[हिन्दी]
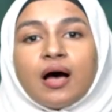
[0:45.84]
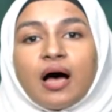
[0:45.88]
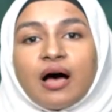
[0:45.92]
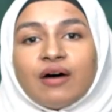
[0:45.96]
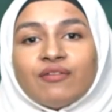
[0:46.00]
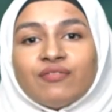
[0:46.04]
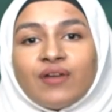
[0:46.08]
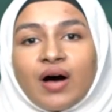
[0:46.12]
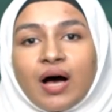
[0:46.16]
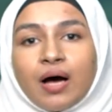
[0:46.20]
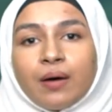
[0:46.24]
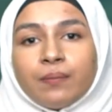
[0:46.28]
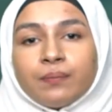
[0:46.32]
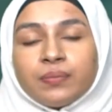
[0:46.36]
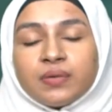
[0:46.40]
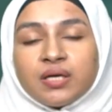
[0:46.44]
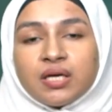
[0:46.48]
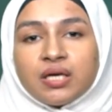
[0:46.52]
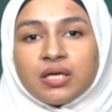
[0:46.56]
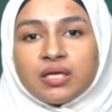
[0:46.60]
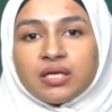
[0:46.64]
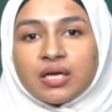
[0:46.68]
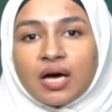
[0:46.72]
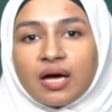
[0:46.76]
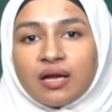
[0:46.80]
आवाम
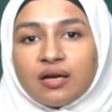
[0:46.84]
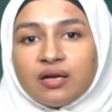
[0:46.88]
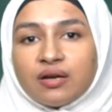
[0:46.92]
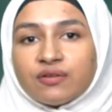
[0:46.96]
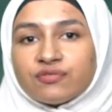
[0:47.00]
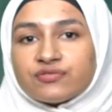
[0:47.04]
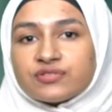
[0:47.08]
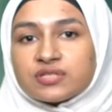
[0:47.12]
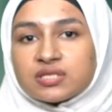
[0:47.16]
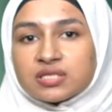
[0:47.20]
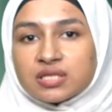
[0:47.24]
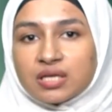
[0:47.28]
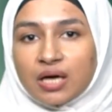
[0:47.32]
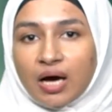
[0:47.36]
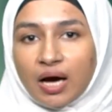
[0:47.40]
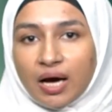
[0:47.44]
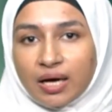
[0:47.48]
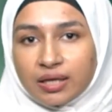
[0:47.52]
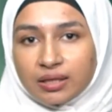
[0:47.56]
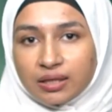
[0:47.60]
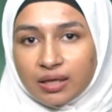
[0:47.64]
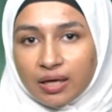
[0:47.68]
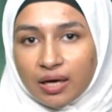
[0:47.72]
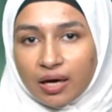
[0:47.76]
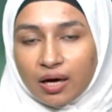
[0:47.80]
की क्या
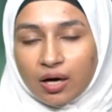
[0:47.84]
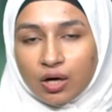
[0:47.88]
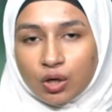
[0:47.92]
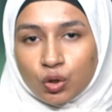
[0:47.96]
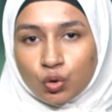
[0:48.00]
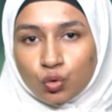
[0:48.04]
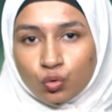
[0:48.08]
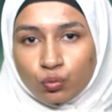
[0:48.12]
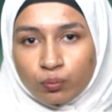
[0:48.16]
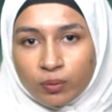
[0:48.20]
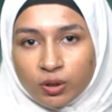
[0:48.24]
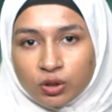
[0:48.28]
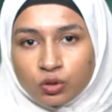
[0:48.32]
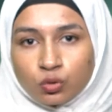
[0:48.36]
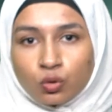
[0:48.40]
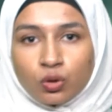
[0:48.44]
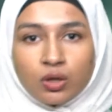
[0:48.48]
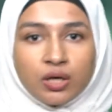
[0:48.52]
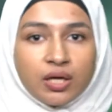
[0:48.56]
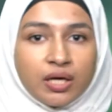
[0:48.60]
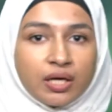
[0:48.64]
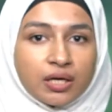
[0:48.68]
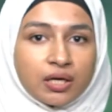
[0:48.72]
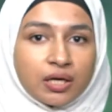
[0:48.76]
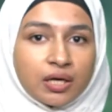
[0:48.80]
नफ्सियात है हकूमत को
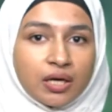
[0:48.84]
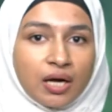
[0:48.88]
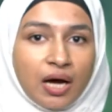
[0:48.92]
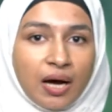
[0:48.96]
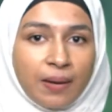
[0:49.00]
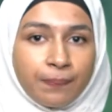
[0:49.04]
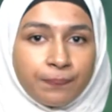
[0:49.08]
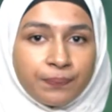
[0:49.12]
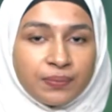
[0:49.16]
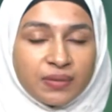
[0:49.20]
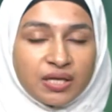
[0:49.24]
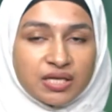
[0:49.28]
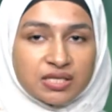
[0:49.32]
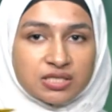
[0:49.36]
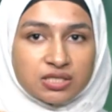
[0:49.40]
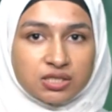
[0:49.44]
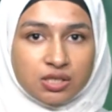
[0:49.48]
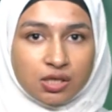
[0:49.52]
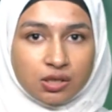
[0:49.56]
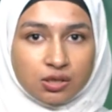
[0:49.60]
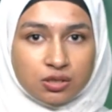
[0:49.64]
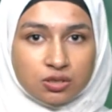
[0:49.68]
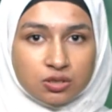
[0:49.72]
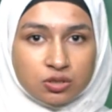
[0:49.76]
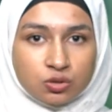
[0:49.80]
लेकर अपने
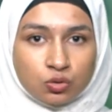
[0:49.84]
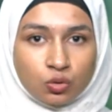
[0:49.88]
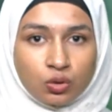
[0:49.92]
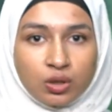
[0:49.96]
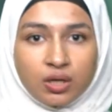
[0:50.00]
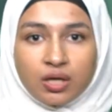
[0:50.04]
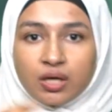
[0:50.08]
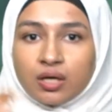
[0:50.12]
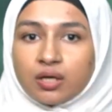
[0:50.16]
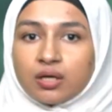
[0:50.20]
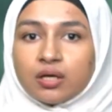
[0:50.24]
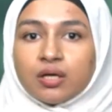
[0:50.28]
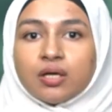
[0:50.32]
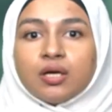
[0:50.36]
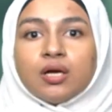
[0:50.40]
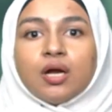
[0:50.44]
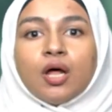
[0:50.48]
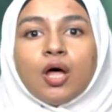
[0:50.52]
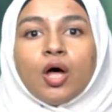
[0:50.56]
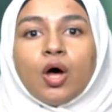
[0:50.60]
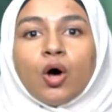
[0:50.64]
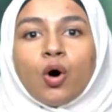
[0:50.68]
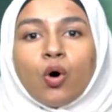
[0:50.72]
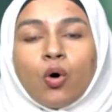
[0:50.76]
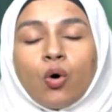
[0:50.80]
स्टेटस को लेकर
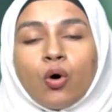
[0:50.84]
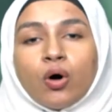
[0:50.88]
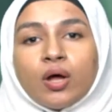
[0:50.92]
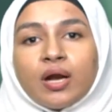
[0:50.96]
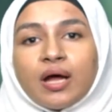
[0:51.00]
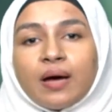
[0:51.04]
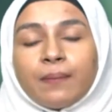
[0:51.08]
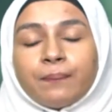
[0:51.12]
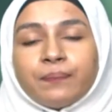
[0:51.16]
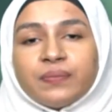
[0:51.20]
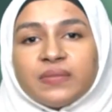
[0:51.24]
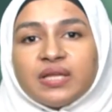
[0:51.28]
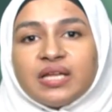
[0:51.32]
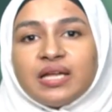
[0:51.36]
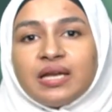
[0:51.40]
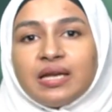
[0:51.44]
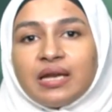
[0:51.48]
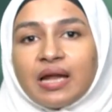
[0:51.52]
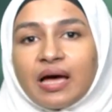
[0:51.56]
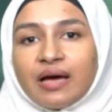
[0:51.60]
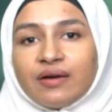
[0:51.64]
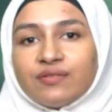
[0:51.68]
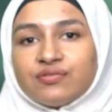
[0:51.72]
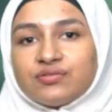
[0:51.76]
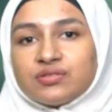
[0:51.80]
और अपने
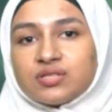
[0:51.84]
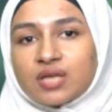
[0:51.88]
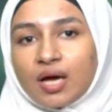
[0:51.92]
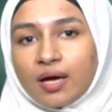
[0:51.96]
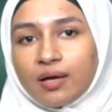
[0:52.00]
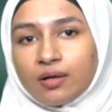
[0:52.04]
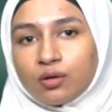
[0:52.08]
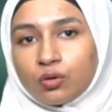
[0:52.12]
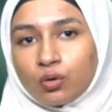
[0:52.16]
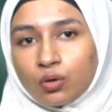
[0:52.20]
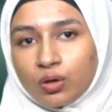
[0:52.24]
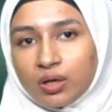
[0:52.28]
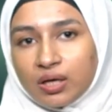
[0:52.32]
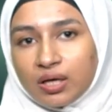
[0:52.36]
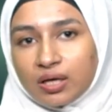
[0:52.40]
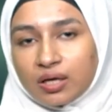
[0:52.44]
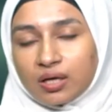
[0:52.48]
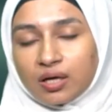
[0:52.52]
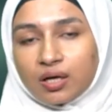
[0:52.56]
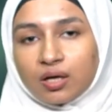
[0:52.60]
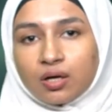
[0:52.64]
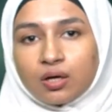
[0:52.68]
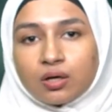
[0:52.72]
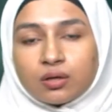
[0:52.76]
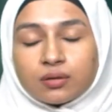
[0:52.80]
लाइफ स्टाइल को
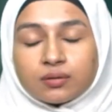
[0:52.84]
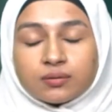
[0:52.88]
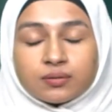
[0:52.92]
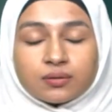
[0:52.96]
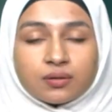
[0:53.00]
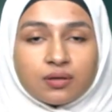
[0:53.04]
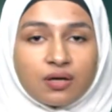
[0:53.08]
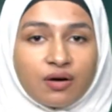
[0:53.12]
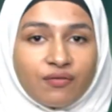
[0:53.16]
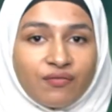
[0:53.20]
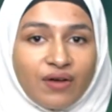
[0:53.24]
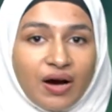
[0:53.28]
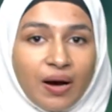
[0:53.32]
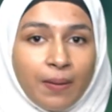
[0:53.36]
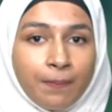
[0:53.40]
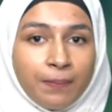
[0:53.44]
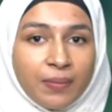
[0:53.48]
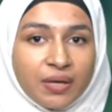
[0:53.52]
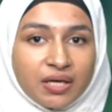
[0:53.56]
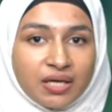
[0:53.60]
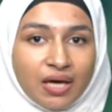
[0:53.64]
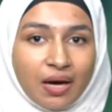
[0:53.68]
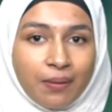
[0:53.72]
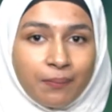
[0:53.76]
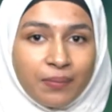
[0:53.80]
लेकर अवाम
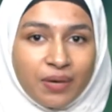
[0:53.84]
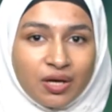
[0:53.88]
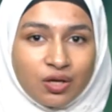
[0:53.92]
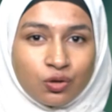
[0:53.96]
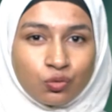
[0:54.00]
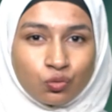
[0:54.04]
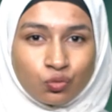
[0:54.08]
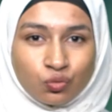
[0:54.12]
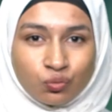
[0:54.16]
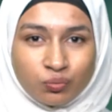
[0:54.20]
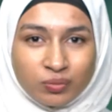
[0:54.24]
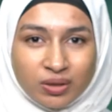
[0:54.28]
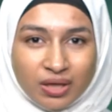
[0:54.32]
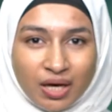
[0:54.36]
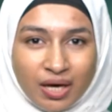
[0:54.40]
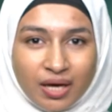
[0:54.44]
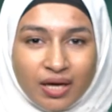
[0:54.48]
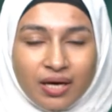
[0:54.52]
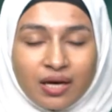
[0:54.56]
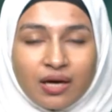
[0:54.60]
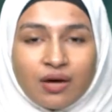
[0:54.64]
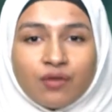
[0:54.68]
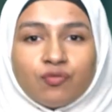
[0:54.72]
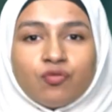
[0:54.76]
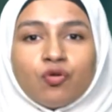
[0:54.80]
में क्या महरूमियाँ
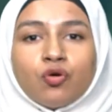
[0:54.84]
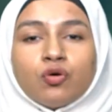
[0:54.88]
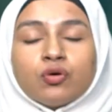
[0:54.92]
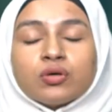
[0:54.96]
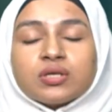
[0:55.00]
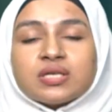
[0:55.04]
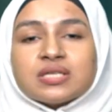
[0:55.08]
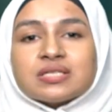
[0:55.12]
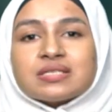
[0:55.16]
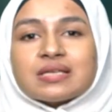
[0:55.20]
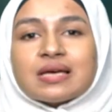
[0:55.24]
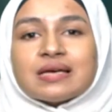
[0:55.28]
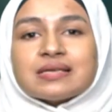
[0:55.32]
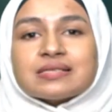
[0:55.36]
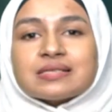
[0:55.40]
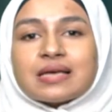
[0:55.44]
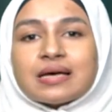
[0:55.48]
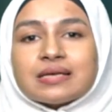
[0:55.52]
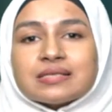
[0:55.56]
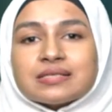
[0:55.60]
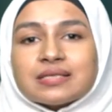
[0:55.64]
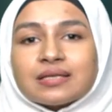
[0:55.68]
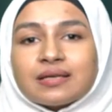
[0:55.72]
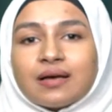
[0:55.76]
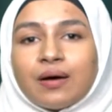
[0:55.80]
हैं वो किस
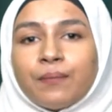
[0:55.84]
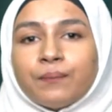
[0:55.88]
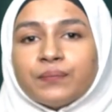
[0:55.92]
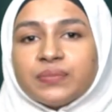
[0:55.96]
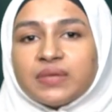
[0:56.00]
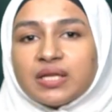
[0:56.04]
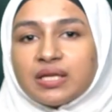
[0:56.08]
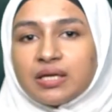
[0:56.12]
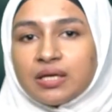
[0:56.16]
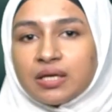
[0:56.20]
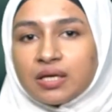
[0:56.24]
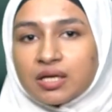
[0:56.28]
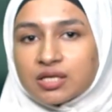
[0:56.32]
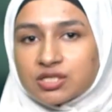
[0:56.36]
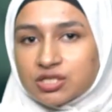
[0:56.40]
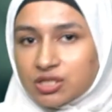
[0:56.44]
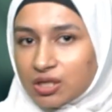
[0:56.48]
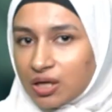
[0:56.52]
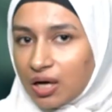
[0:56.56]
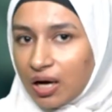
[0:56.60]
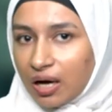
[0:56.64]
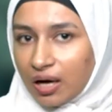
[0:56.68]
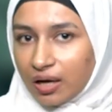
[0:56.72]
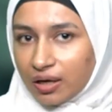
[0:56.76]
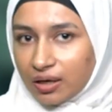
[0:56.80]
एहसास कमतरी का
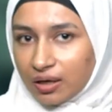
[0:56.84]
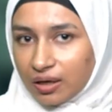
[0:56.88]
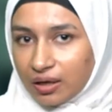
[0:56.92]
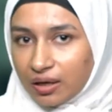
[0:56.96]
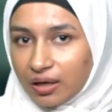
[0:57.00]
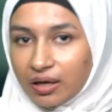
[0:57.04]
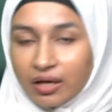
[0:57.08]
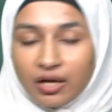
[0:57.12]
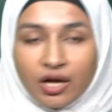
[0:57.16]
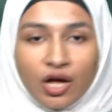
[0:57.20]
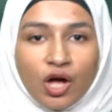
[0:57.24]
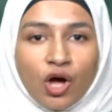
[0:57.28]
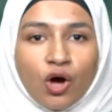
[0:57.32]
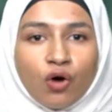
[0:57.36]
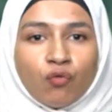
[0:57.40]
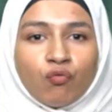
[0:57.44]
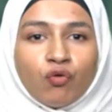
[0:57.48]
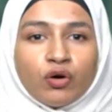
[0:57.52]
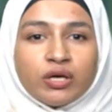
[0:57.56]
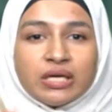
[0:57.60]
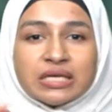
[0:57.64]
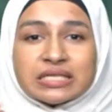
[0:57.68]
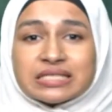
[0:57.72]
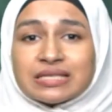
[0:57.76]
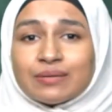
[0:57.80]
शिकार हैं
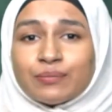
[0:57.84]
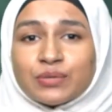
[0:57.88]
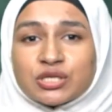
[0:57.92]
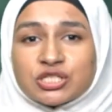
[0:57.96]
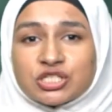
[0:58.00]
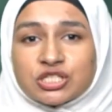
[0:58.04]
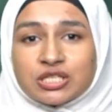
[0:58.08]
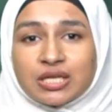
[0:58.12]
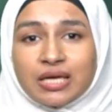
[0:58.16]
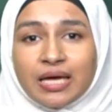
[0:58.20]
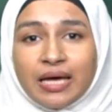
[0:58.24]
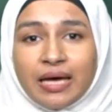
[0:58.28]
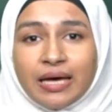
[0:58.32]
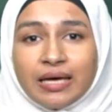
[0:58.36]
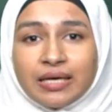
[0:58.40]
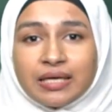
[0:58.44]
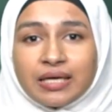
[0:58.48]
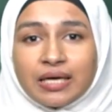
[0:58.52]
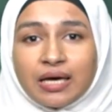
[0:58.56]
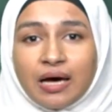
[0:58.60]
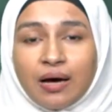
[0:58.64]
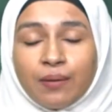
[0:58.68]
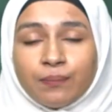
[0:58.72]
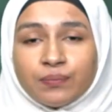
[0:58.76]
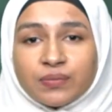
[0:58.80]
वो ये समझते हैं
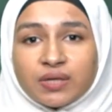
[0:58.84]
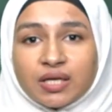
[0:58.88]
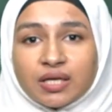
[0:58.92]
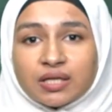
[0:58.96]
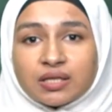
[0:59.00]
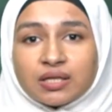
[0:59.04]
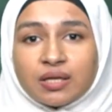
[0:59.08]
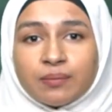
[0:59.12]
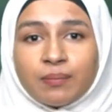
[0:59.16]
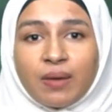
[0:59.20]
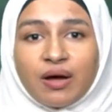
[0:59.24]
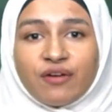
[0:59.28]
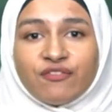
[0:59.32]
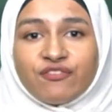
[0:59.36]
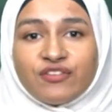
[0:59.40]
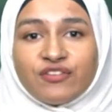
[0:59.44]
कि हम तक तमाम